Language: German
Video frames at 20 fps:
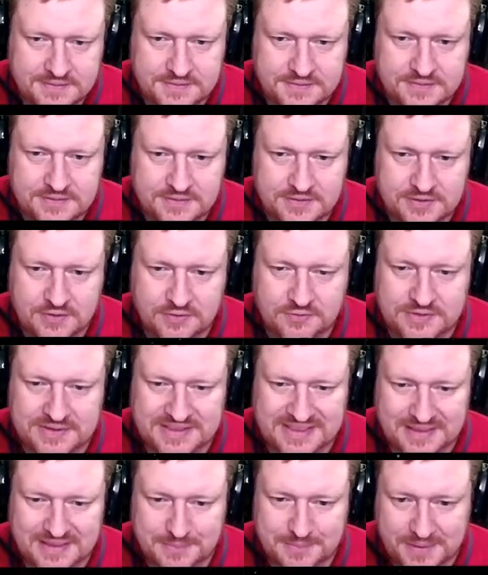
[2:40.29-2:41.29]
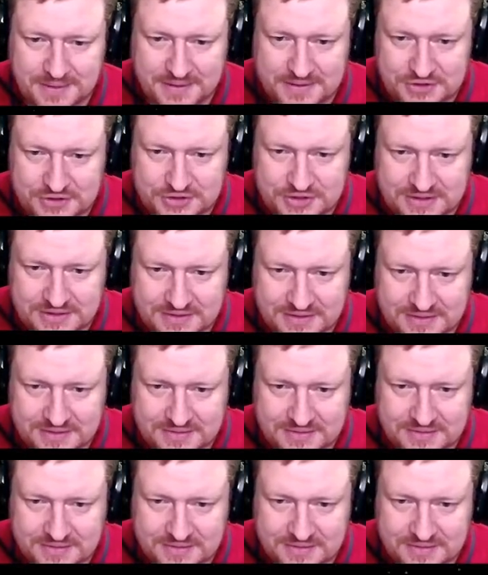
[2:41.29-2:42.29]
ich hoffe, geile Party steht
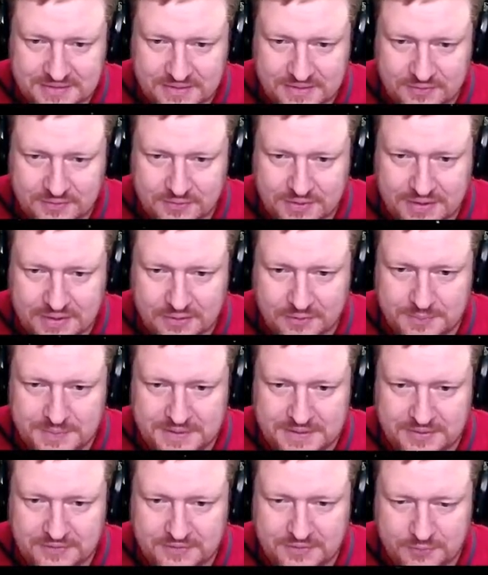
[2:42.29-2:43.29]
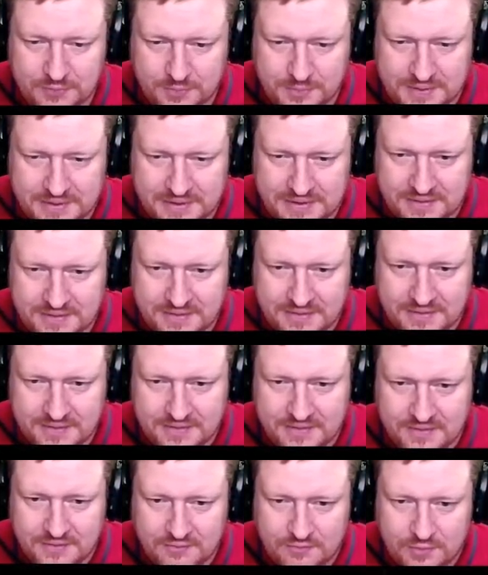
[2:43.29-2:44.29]
an. Also Halloween ist ja für mich,
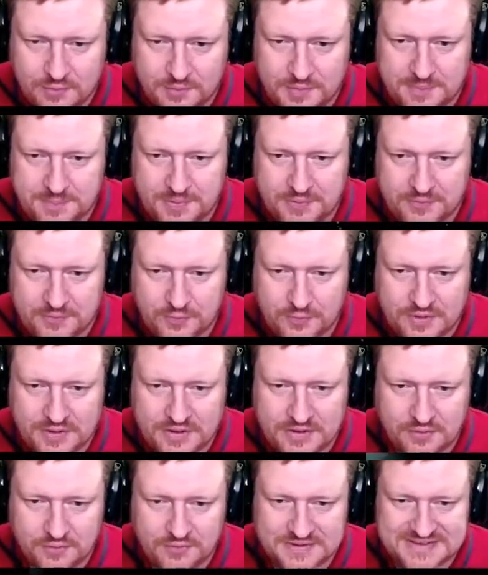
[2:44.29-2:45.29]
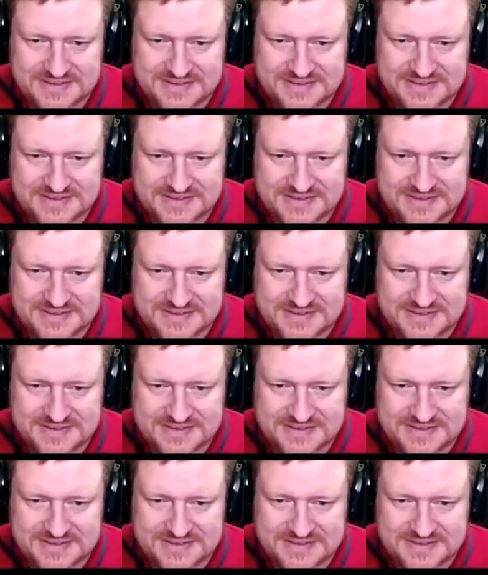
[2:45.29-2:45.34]
für mich persönlich auch was